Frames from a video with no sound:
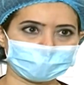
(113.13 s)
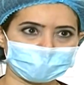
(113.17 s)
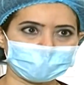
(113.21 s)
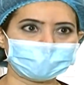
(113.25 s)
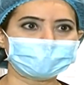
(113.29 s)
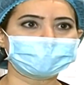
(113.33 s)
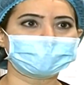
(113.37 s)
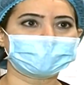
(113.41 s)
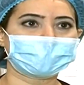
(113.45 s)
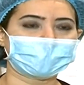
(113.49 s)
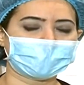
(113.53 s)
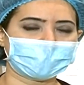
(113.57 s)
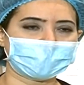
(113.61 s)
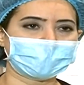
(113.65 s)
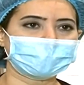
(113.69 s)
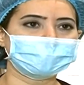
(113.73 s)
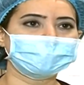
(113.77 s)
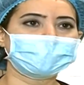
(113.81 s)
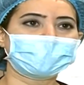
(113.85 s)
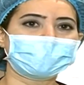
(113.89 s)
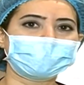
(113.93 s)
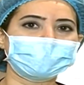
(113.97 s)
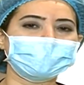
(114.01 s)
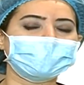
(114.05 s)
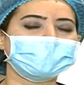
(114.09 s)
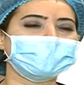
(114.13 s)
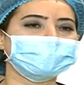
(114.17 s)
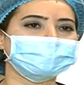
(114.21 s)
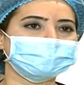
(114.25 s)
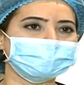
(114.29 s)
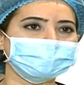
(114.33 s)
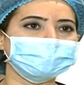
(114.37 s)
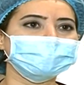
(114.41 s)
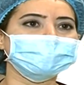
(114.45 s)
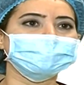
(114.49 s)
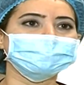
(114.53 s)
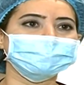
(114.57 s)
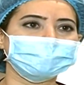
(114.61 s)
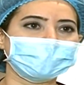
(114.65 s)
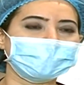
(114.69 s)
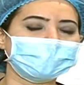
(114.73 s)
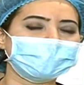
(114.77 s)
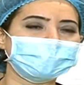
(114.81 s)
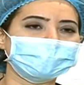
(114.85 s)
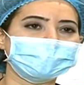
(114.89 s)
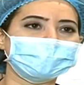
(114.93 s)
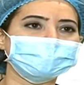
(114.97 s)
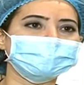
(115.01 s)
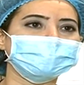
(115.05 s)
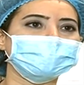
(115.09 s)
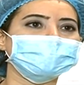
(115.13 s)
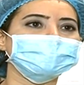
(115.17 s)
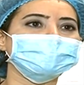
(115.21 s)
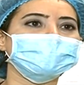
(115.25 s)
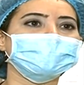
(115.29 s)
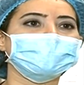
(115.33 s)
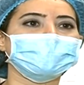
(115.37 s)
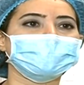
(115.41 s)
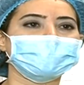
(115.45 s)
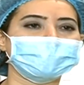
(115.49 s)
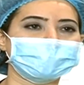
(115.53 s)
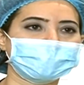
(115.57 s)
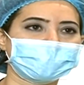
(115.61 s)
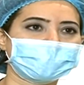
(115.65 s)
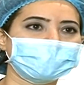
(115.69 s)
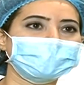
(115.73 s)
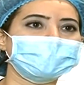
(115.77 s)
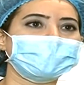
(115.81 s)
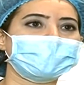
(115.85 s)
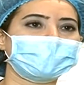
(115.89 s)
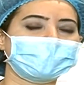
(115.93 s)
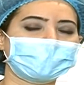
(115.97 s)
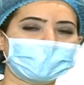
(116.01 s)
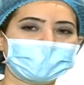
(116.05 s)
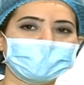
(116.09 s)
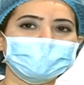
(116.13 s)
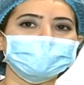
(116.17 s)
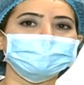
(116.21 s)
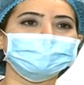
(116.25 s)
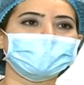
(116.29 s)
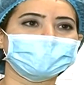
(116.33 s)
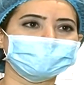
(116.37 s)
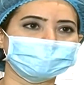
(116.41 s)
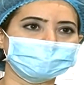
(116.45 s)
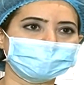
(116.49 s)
كلها نحن قادرين نطلع نتيجه خلال اربع